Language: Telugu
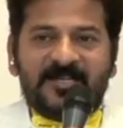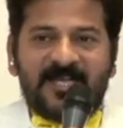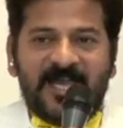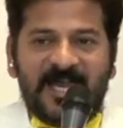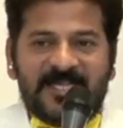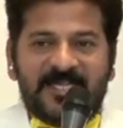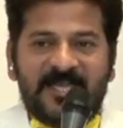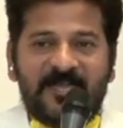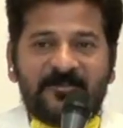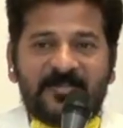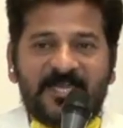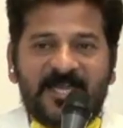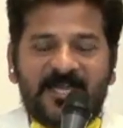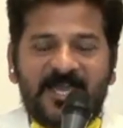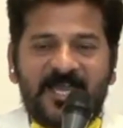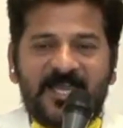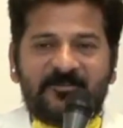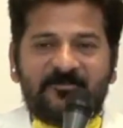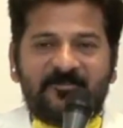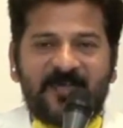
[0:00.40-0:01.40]

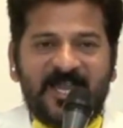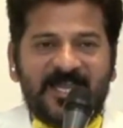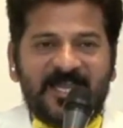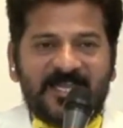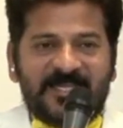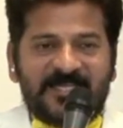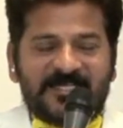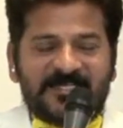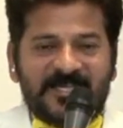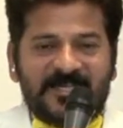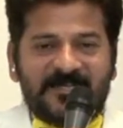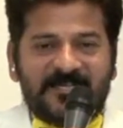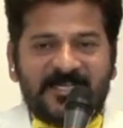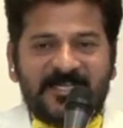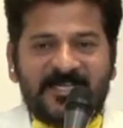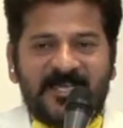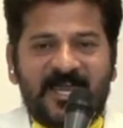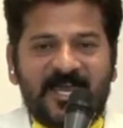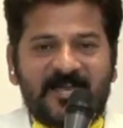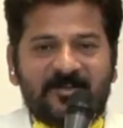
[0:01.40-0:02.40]
అదేవిధంగా ఇవాళ కిషన్
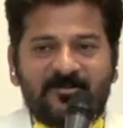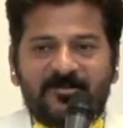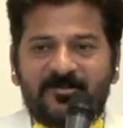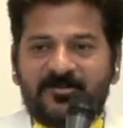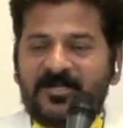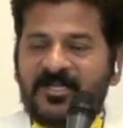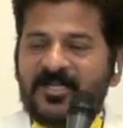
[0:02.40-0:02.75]
రెడ్డి గారు